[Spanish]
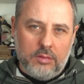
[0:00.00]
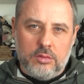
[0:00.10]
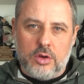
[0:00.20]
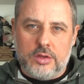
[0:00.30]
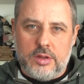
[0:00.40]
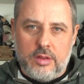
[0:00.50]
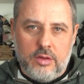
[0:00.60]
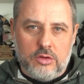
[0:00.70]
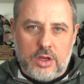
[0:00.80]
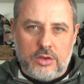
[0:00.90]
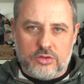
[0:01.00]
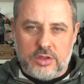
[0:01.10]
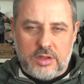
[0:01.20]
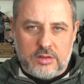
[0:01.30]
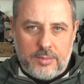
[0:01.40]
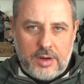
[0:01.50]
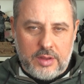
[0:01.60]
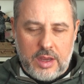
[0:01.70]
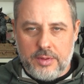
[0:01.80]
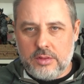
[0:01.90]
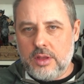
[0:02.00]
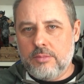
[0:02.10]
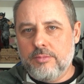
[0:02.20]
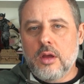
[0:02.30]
yo qué sé, desde los años 70 prácticamente.